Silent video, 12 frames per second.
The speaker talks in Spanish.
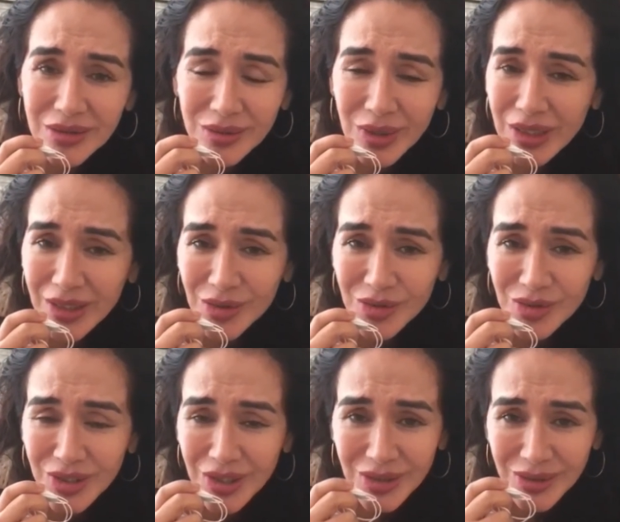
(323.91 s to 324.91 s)
aquellos
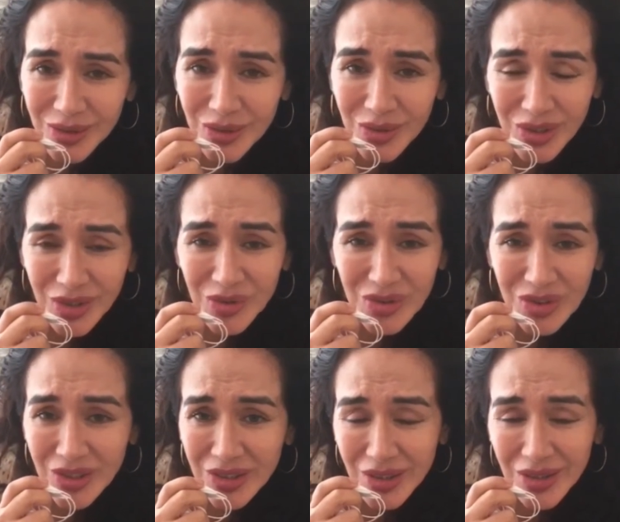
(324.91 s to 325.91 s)
textos, que no
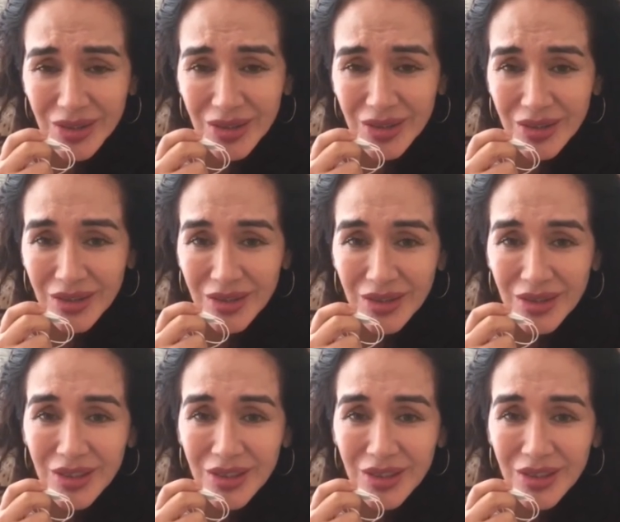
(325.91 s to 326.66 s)
sientan de que,